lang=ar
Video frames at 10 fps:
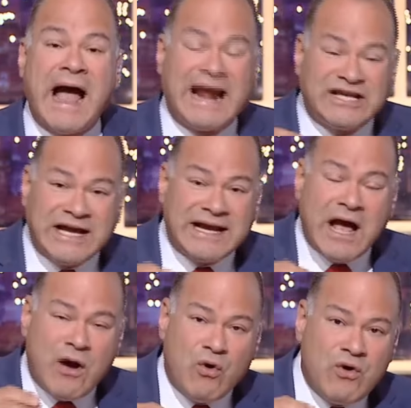علشان
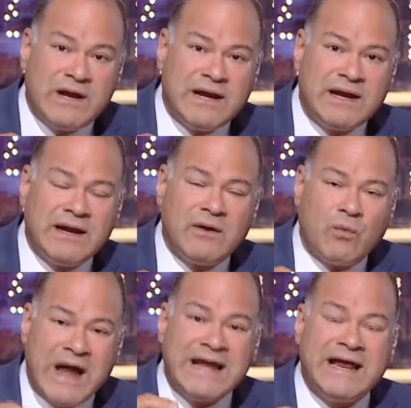اقول
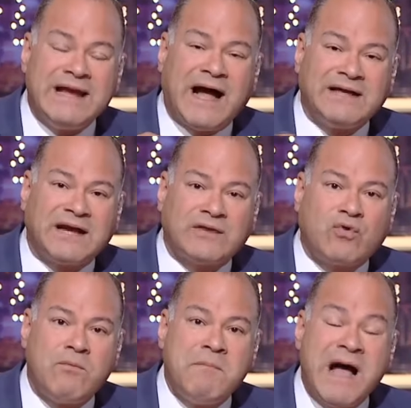وانقل
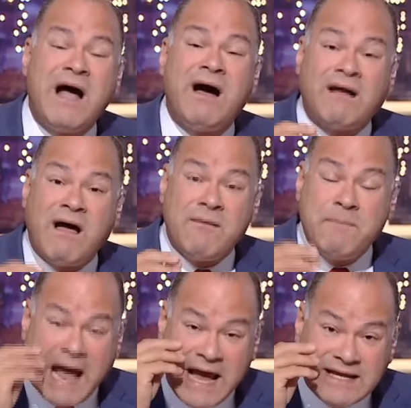لحضراتكم ما اراه
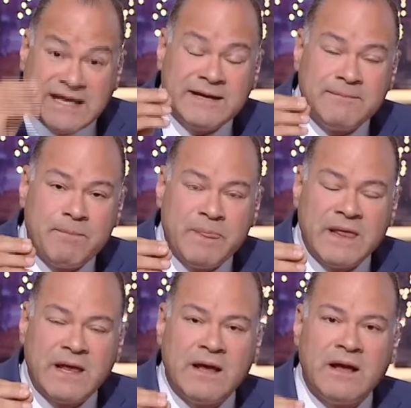بعيني
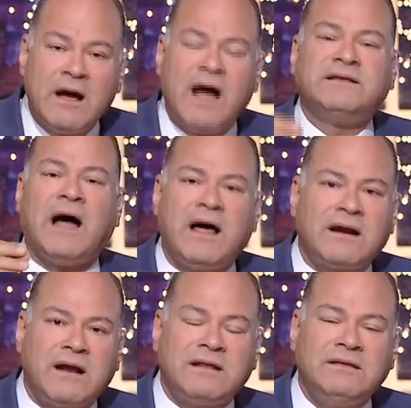
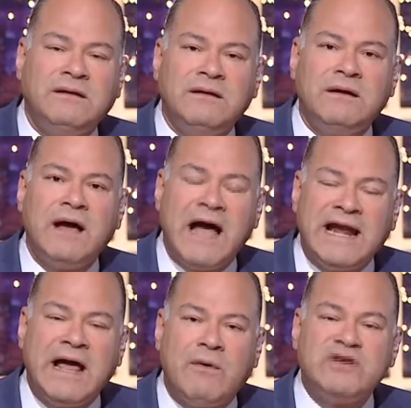اتعرض
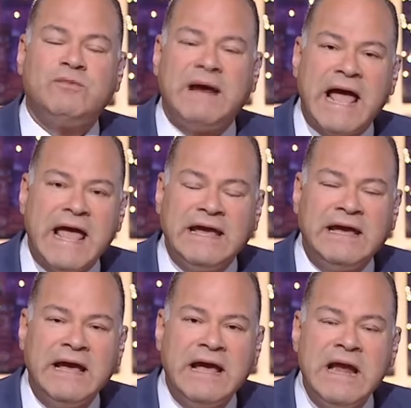انا وزملائي
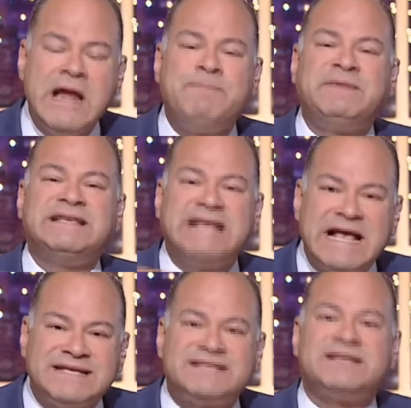
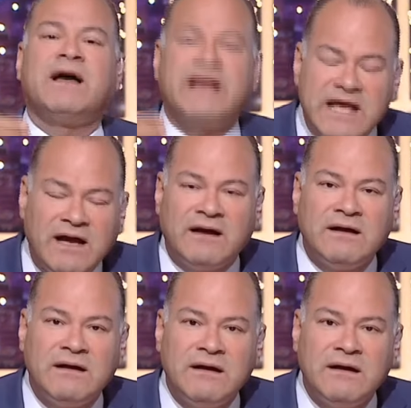لابتزاز صريح